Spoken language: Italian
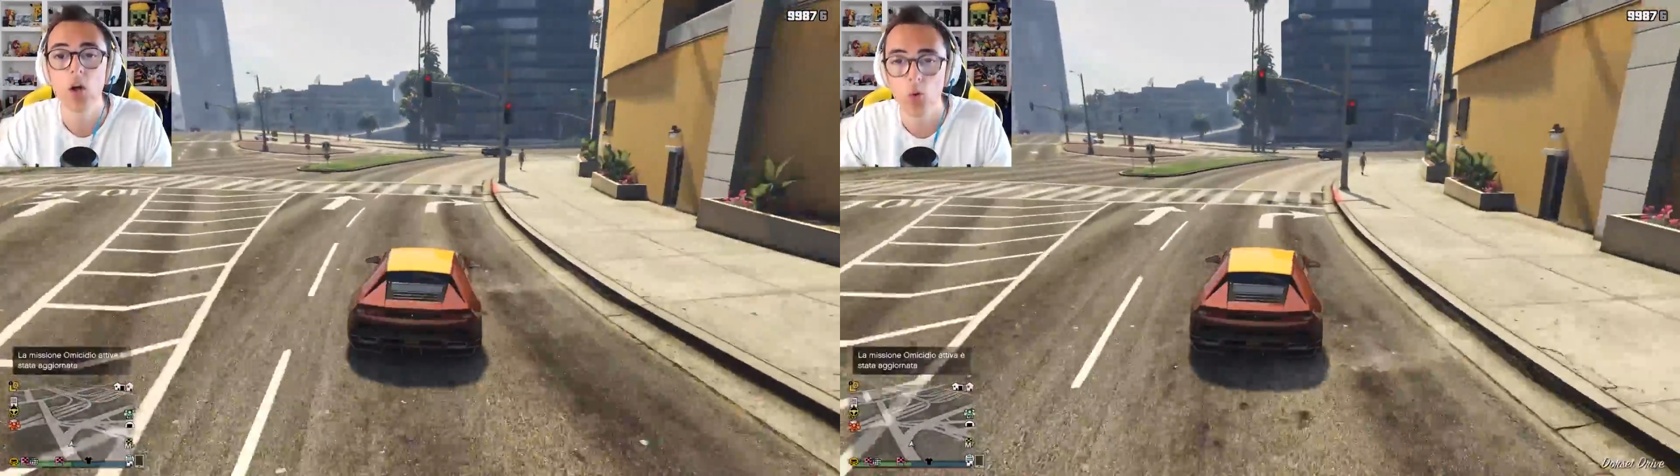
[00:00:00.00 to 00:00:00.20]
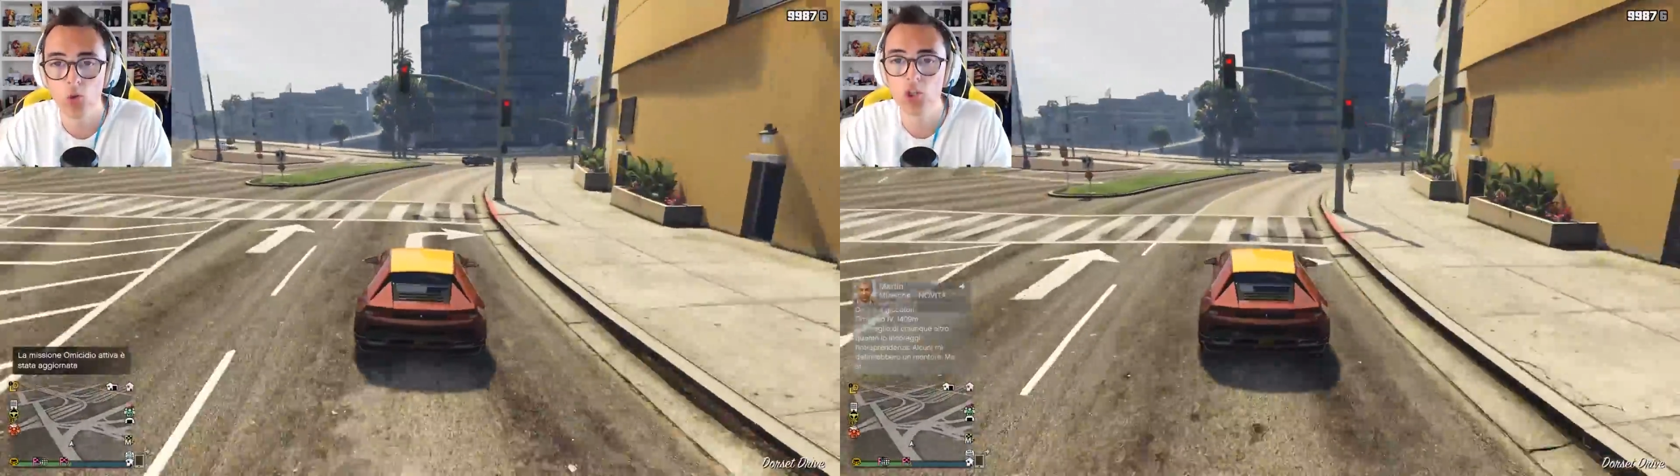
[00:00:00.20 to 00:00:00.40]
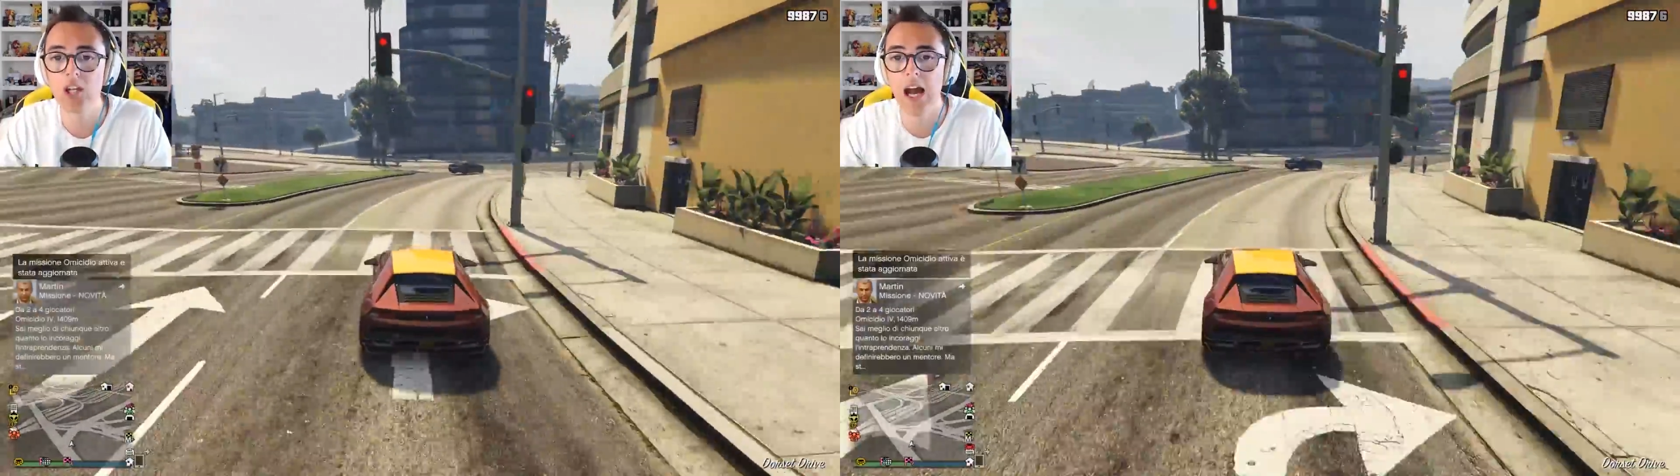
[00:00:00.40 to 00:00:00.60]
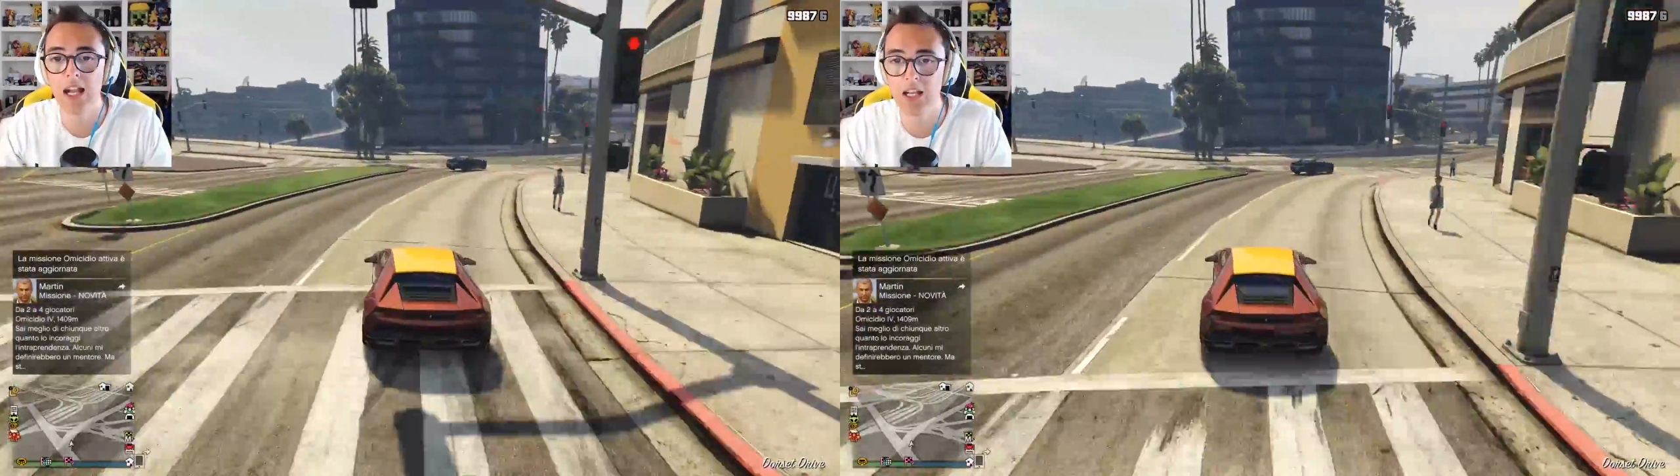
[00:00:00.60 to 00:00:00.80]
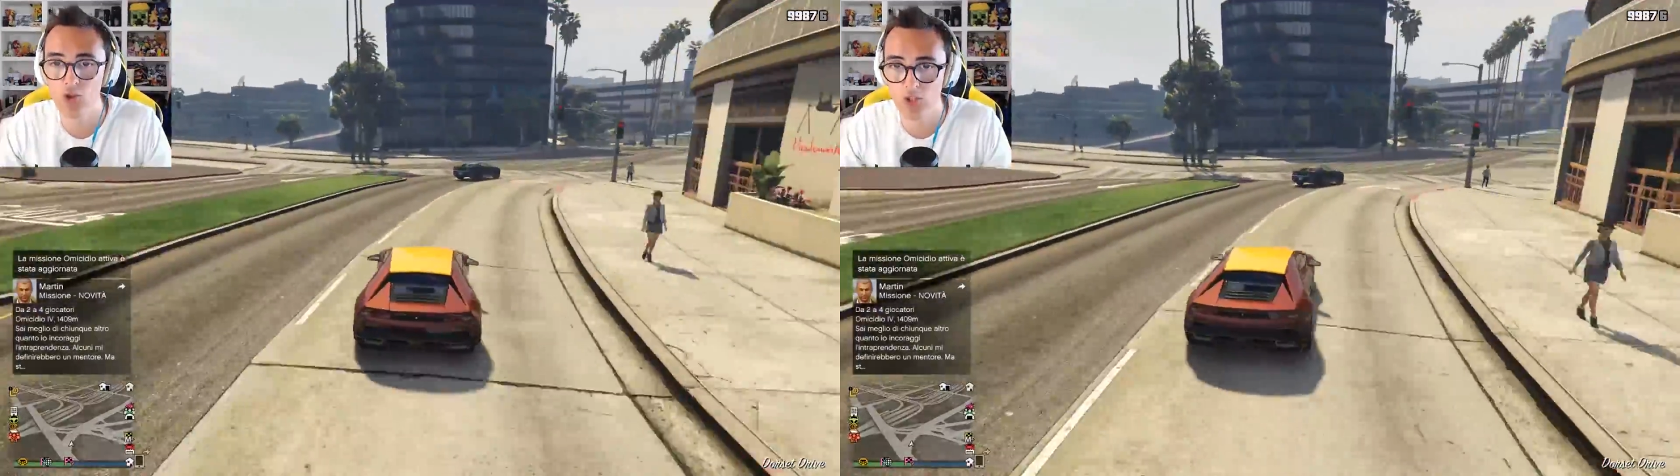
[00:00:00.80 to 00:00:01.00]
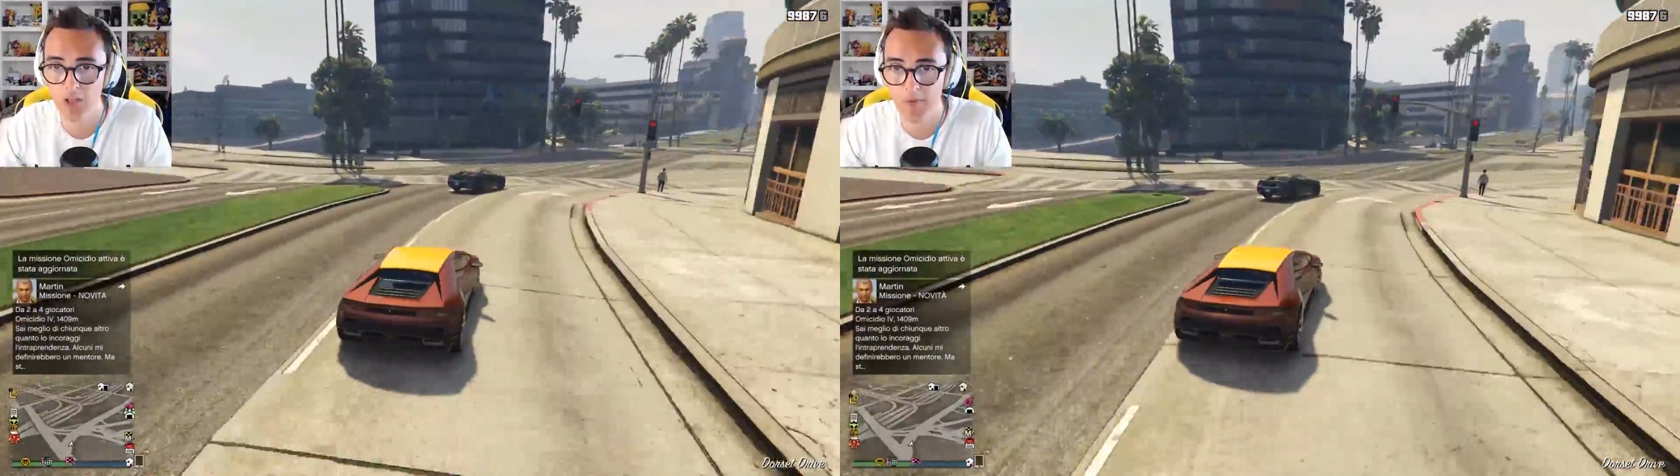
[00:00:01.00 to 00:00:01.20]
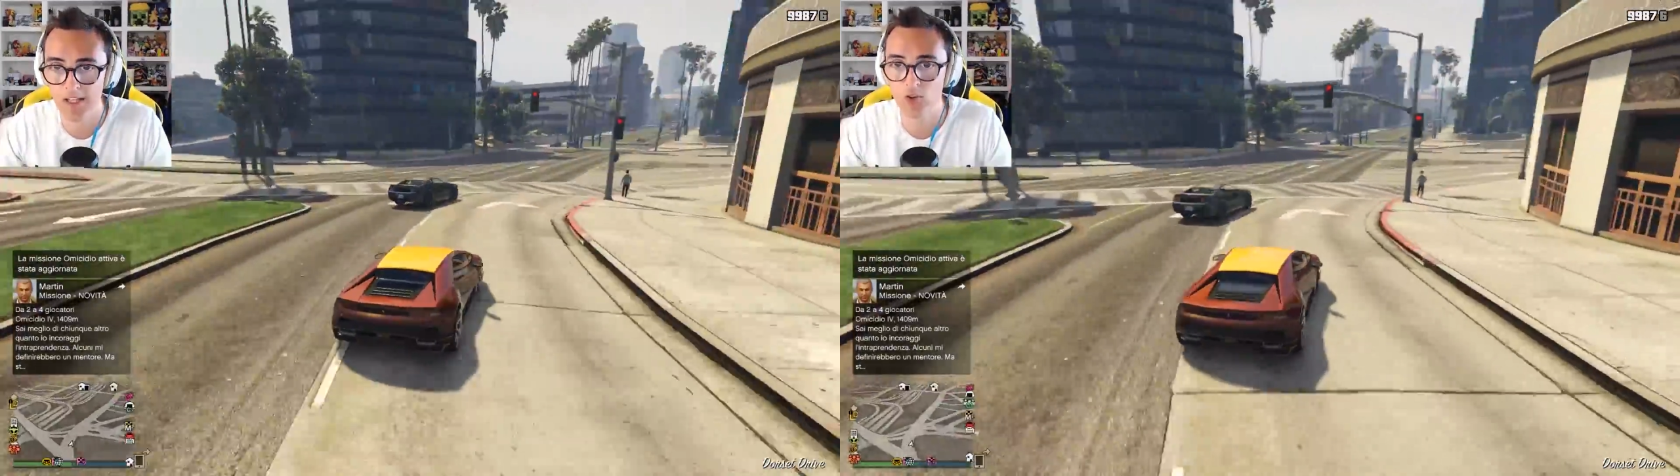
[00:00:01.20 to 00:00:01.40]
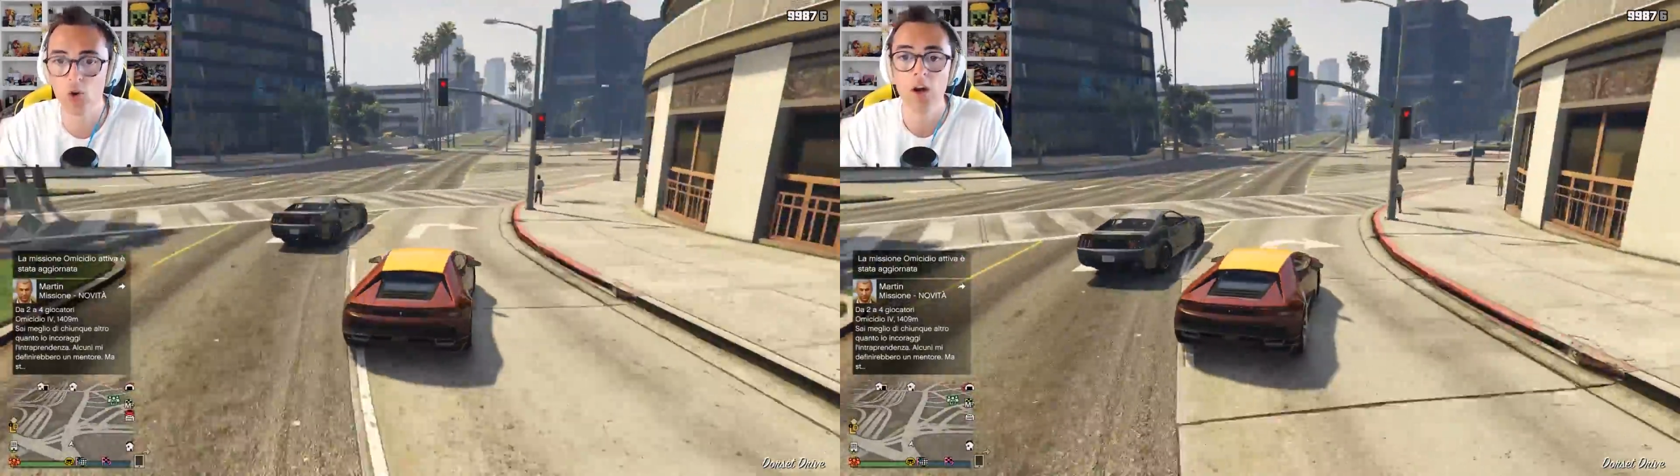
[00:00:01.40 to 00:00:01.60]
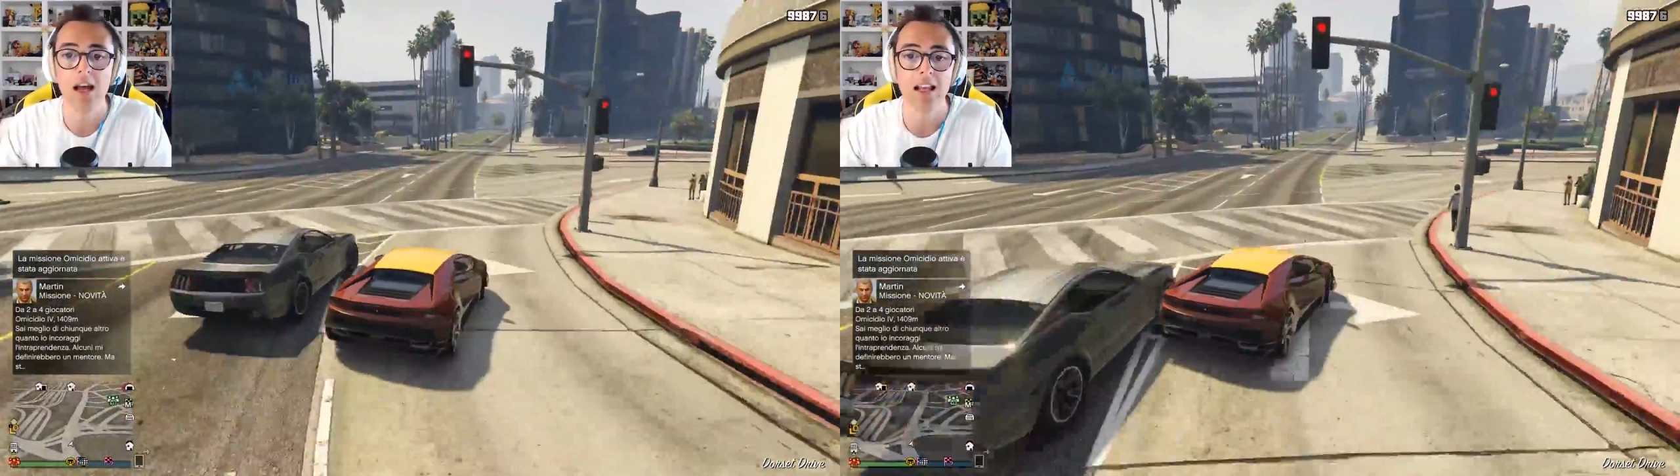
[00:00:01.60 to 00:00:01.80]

uscirà l'aggiornamento.